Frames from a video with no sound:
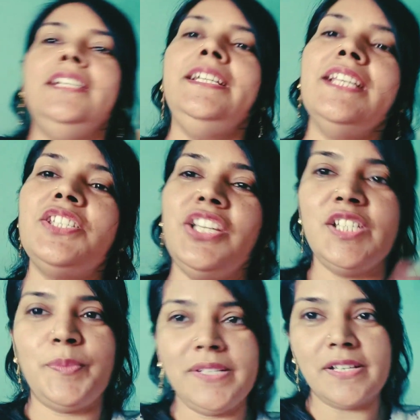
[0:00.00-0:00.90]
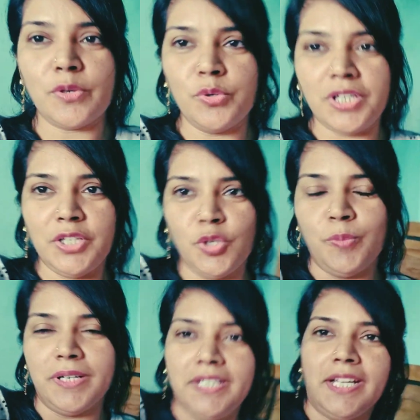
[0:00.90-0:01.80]
ये चीज़ पिज़्ज़ा रोटी
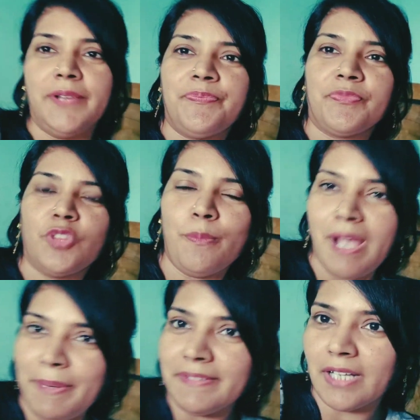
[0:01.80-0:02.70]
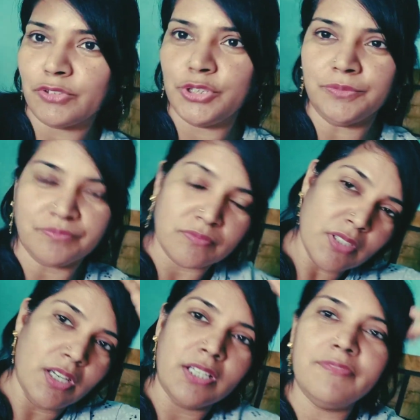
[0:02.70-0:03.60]
क्यों बनी है तो मैं बताती हूँ
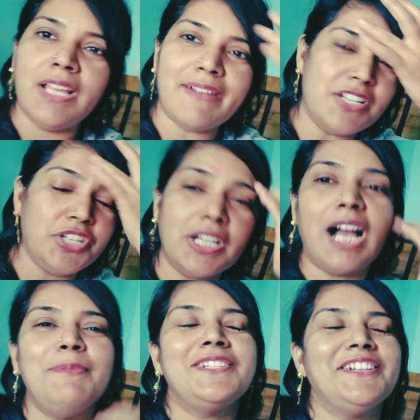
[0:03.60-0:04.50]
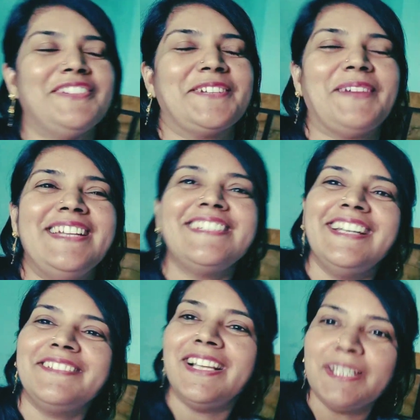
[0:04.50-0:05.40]
देवांशी का हमेशा फरमाइश
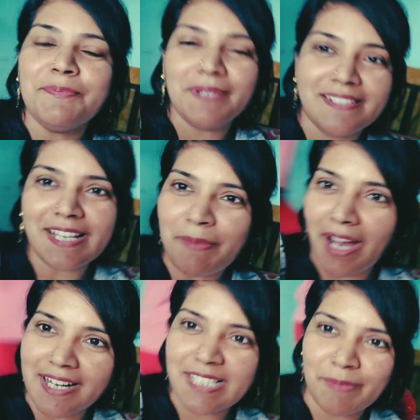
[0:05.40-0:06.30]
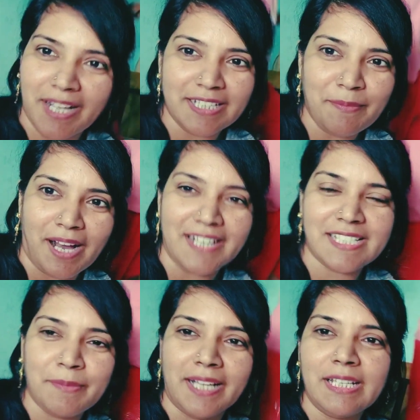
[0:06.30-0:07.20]
रहता है कि पिज़्ज़ा बाहर से मंगाते बाहर
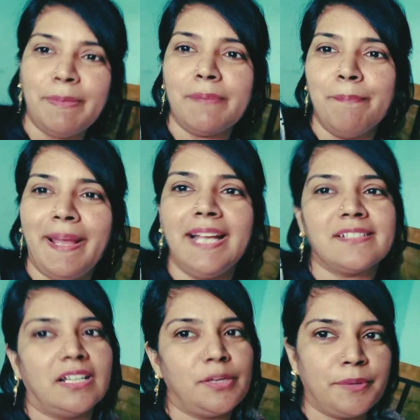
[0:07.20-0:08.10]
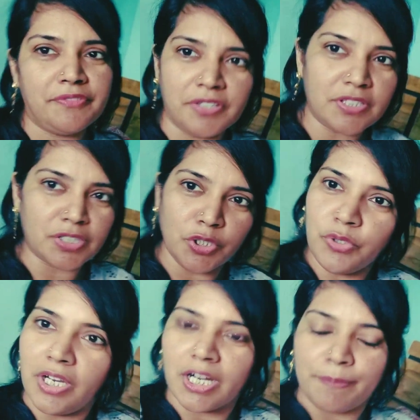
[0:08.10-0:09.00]
से मंगाते बट मैं ज़्यादा प्रेफर करती
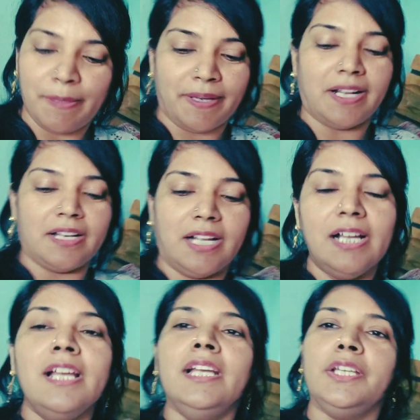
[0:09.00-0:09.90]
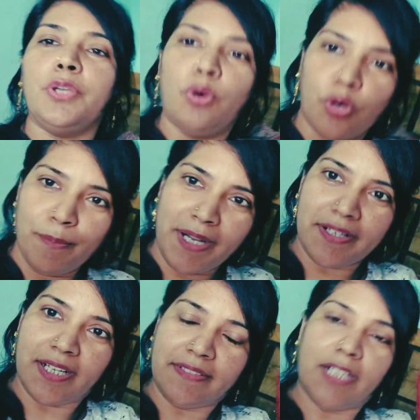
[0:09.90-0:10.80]
हूँ घर पर बनाना क्यों होम
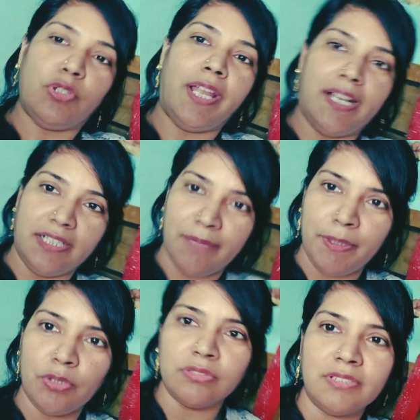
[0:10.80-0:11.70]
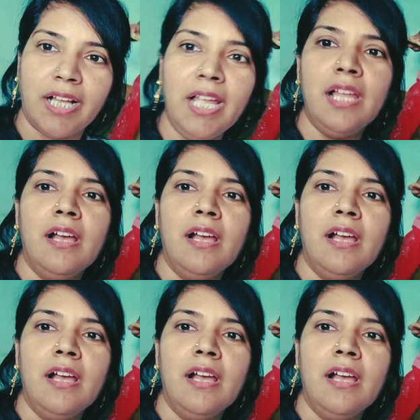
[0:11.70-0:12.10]
रहता है तो हेल्दी भी होता है